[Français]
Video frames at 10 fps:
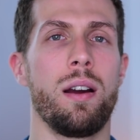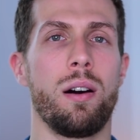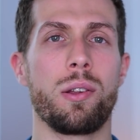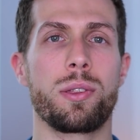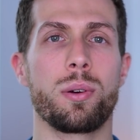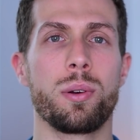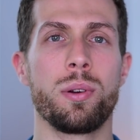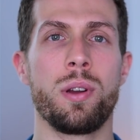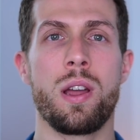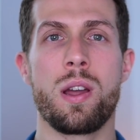
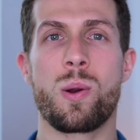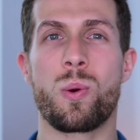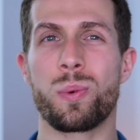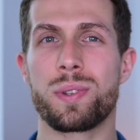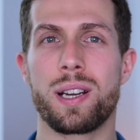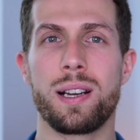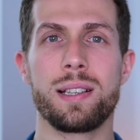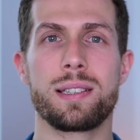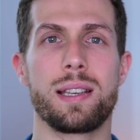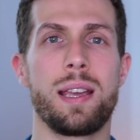entre
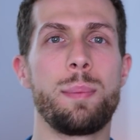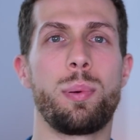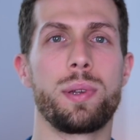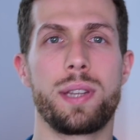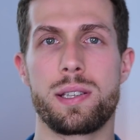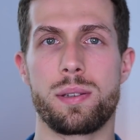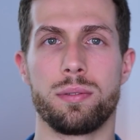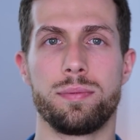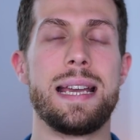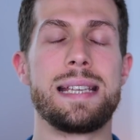contrainte et protection.
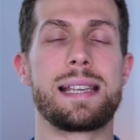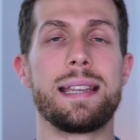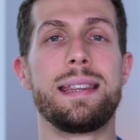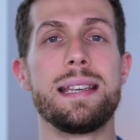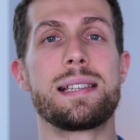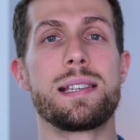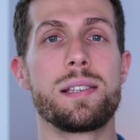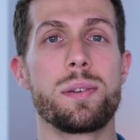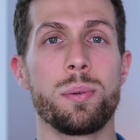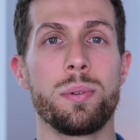Et cette
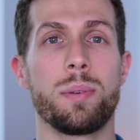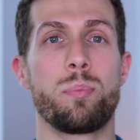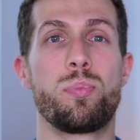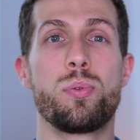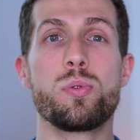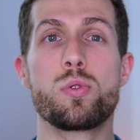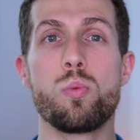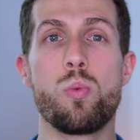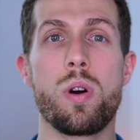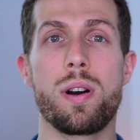décision, plus ou
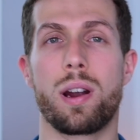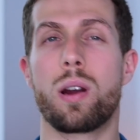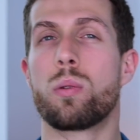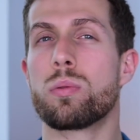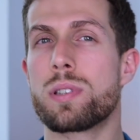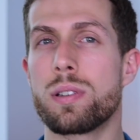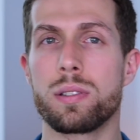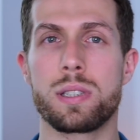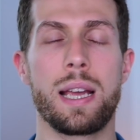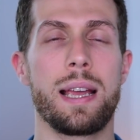moins
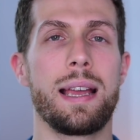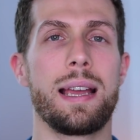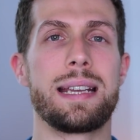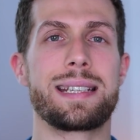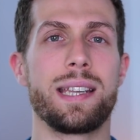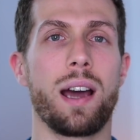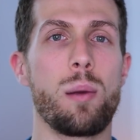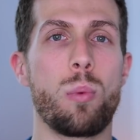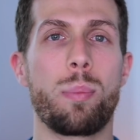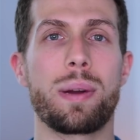consciente, est
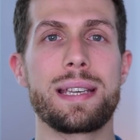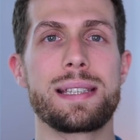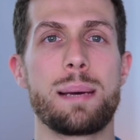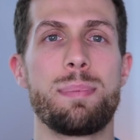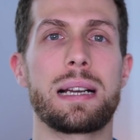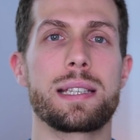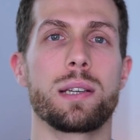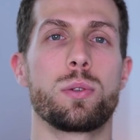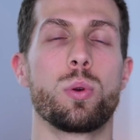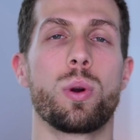généralement prise à
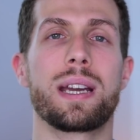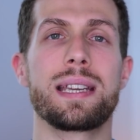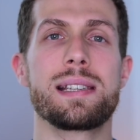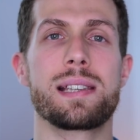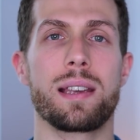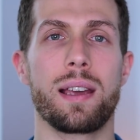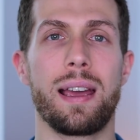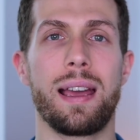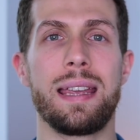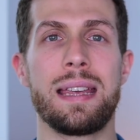partir du risque
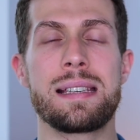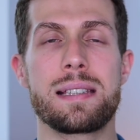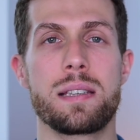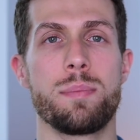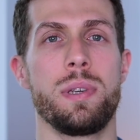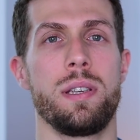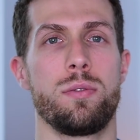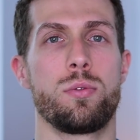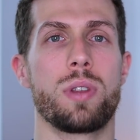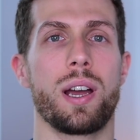estimé
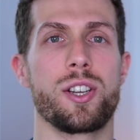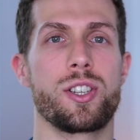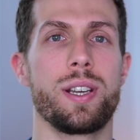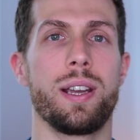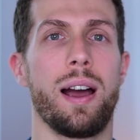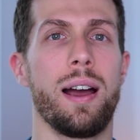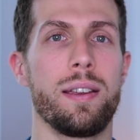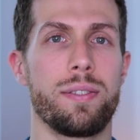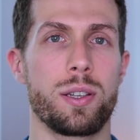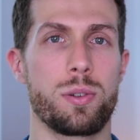du trajet à
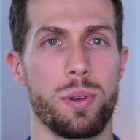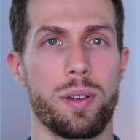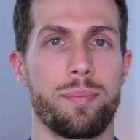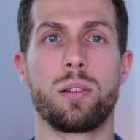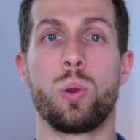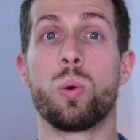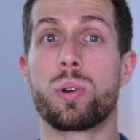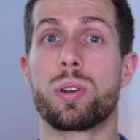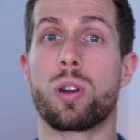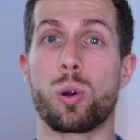effectuer.
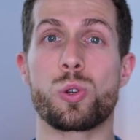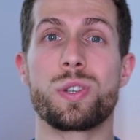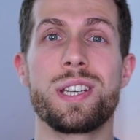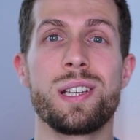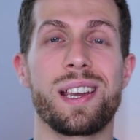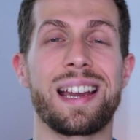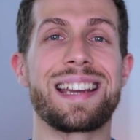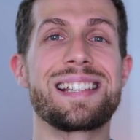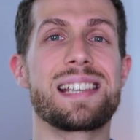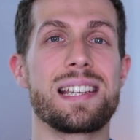Donc quand je dis
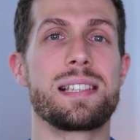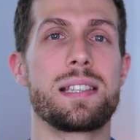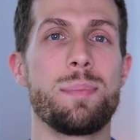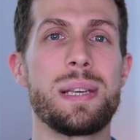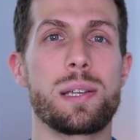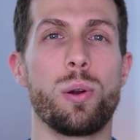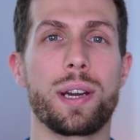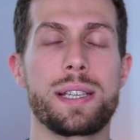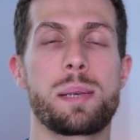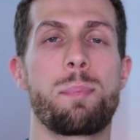risque estimé, c'est le
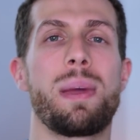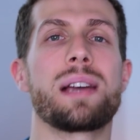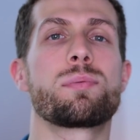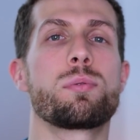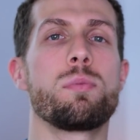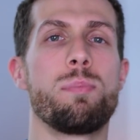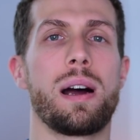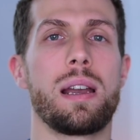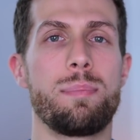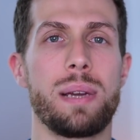risque perçu
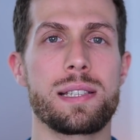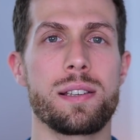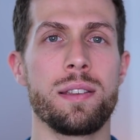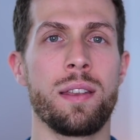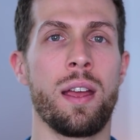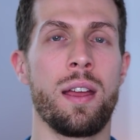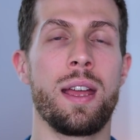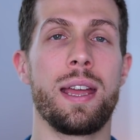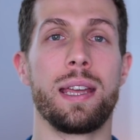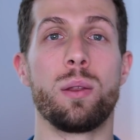par la personne,
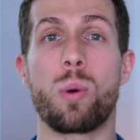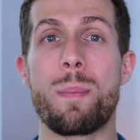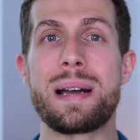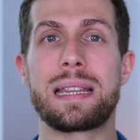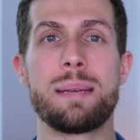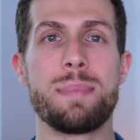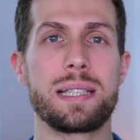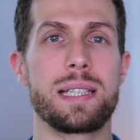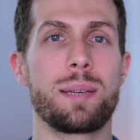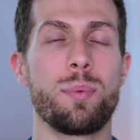et donc
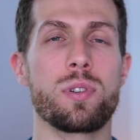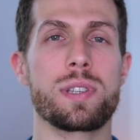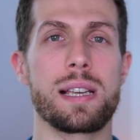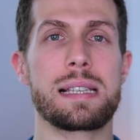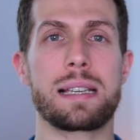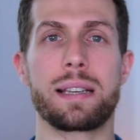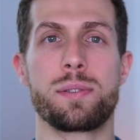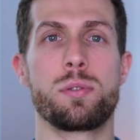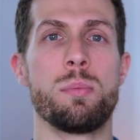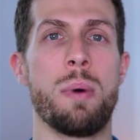mathématiquement, ça se
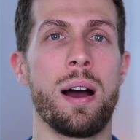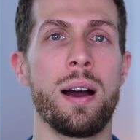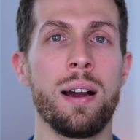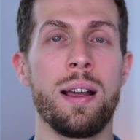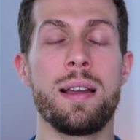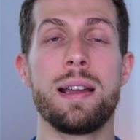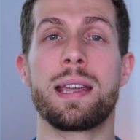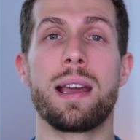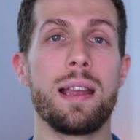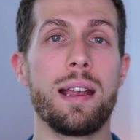résume à
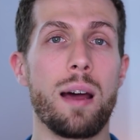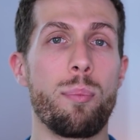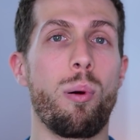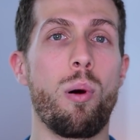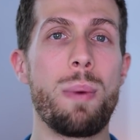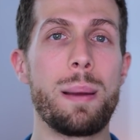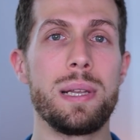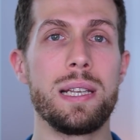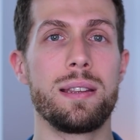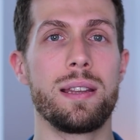quelle est la
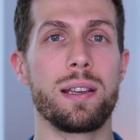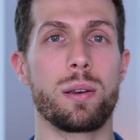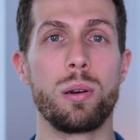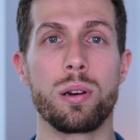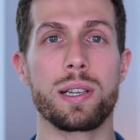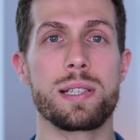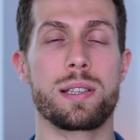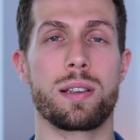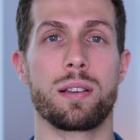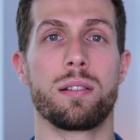probabilité que le
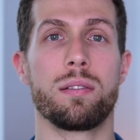risque